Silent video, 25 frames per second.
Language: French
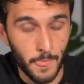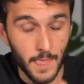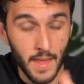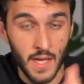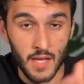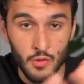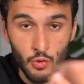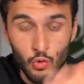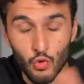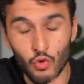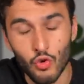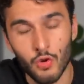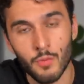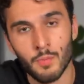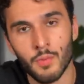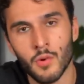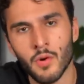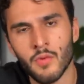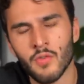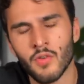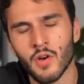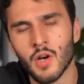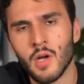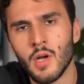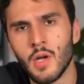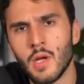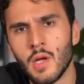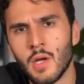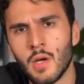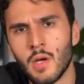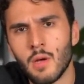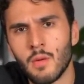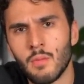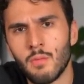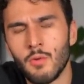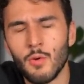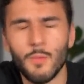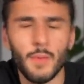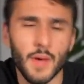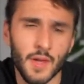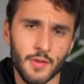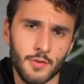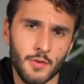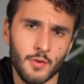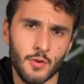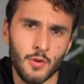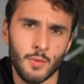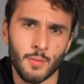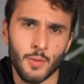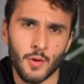Et donc le pauvre, plus
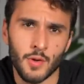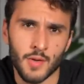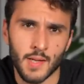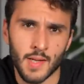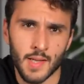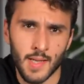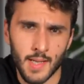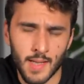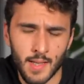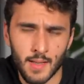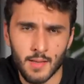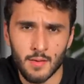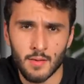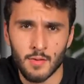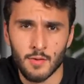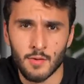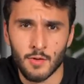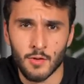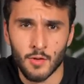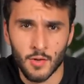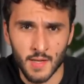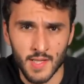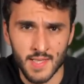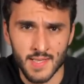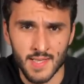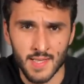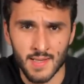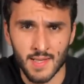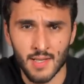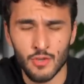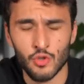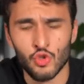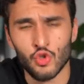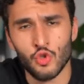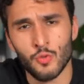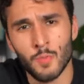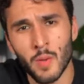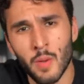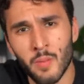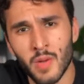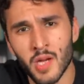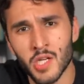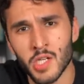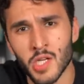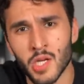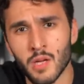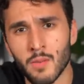personne ne le prendra dans les étages du supermarché.